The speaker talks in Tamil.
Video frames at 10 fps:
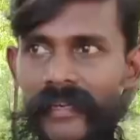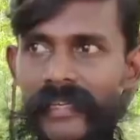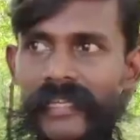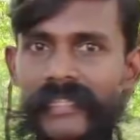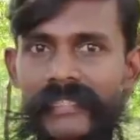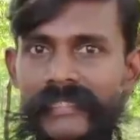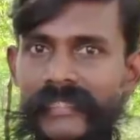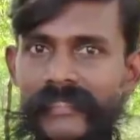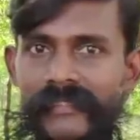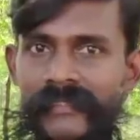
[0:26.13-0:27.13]
கல்யாணம்
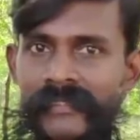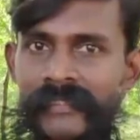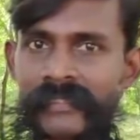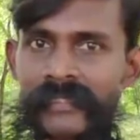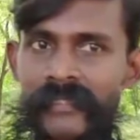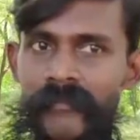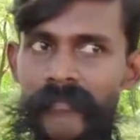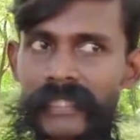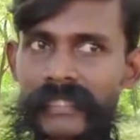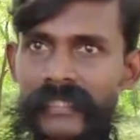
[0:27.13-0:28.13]
ஆயிடுச்சுங்க பசங்க
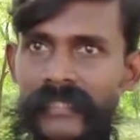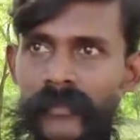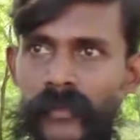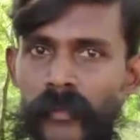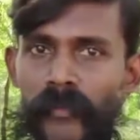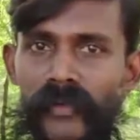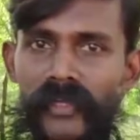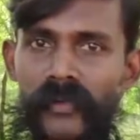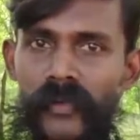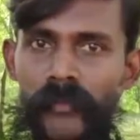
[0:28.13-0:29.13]
பசங்க ஒரு
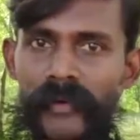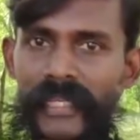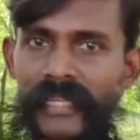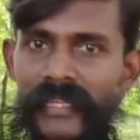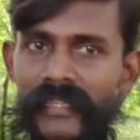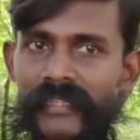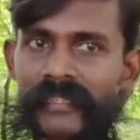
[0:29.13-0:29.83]
பொண்ணு ஒரு பையங்க